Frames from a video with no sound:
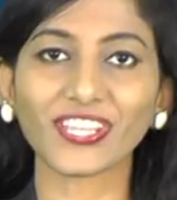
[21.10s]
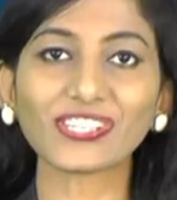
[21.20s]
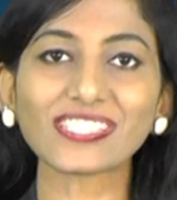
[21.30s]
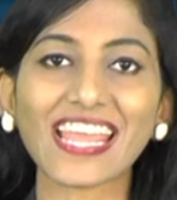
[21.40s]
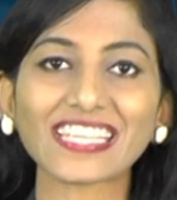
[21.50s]

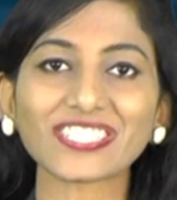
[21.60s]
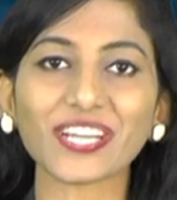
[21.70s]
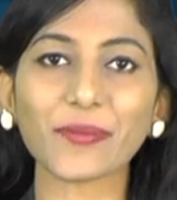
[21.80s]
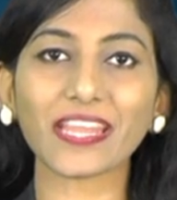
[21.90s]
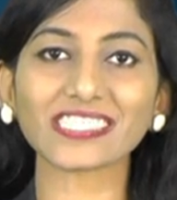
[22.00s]
న్యూస్ నైన్
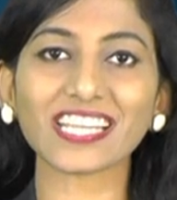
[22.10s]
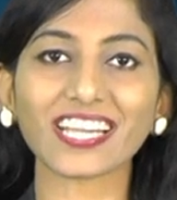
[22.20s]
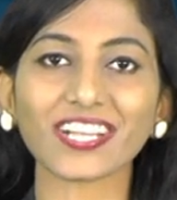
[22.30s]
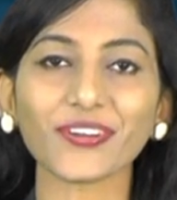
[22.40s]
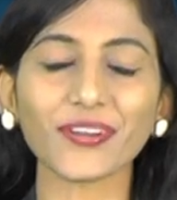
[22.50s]
టుడే
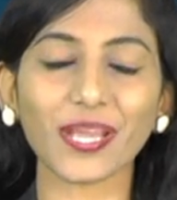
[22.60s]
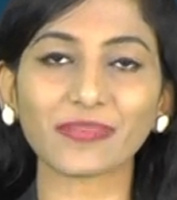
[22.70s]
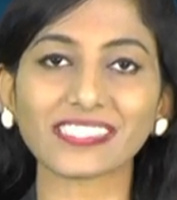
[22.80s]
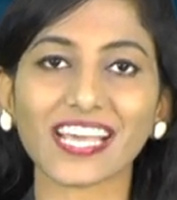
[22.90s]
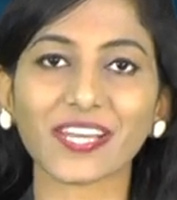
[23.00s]
ప్రేక్షకులకు
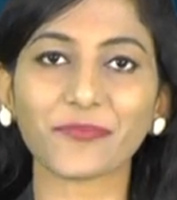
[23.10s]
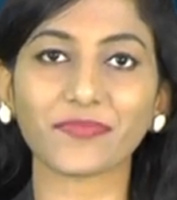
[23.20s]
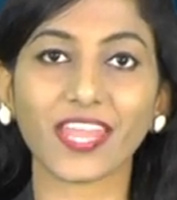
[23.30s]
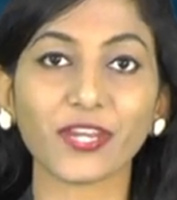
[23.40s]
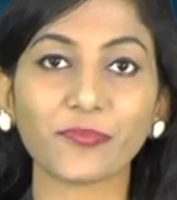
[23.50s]
నమస్కారం
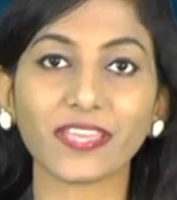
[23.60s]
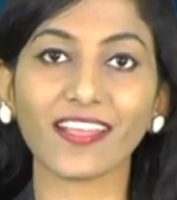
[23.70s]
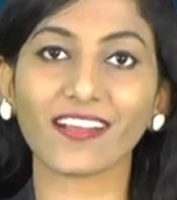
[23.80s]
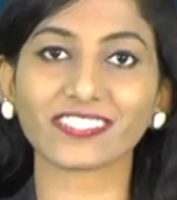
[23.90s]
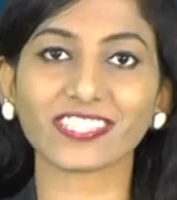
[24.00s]
నేను మీ
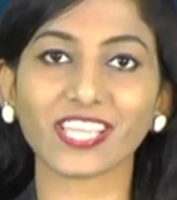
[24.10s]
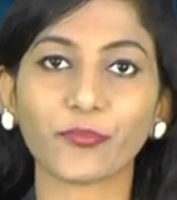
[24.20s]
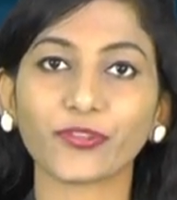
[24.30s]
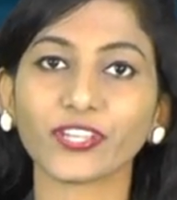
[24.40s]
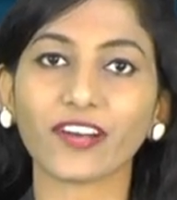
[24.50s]
హర్షిత
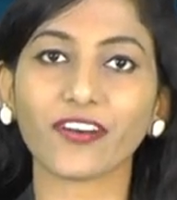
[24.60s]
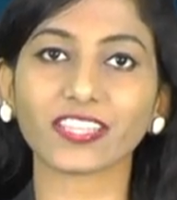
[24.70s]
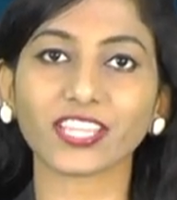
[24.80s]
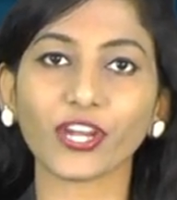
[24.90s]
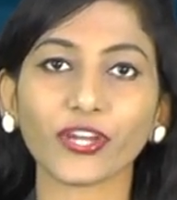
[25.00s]
ముందుగా
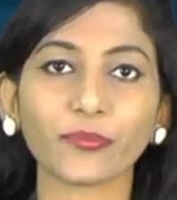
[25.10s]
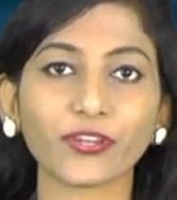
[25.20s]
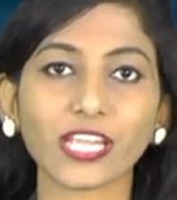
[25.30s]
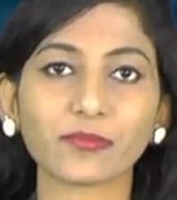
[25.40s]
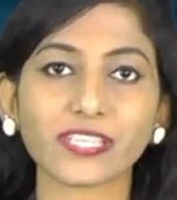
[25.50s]
వార్తల్లోని
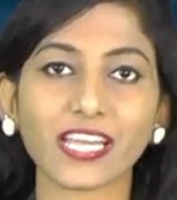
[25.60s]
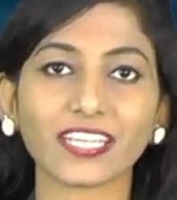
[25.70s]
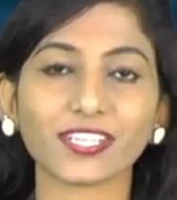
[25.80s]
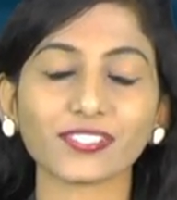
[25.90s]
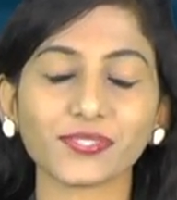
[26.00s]

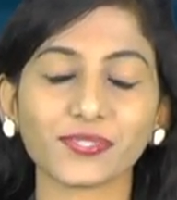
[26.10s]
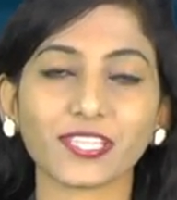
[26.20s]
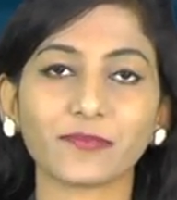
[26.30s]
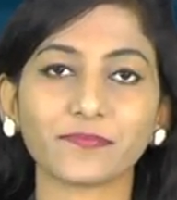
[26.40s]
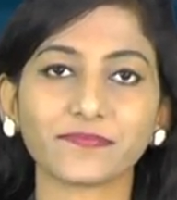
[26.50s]
ముఖ్యాంశాలేంటో చూద్దాం